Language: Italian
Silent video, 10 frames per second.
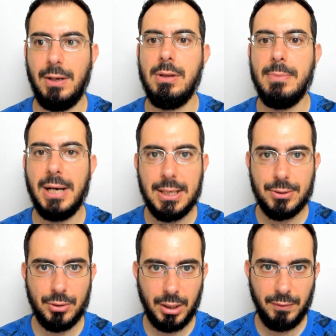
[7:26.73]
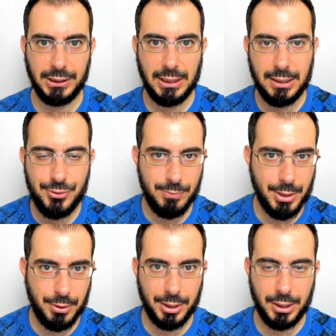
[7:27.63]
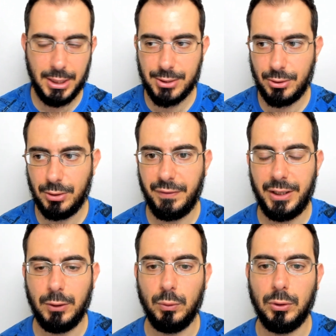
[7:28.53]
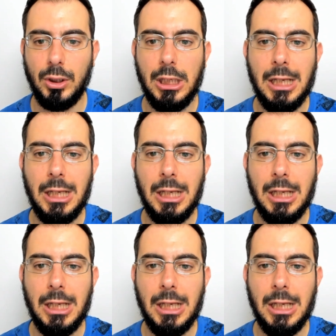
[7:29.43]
quindi magari sono arrivati al regime e ora riescono a fare tutto.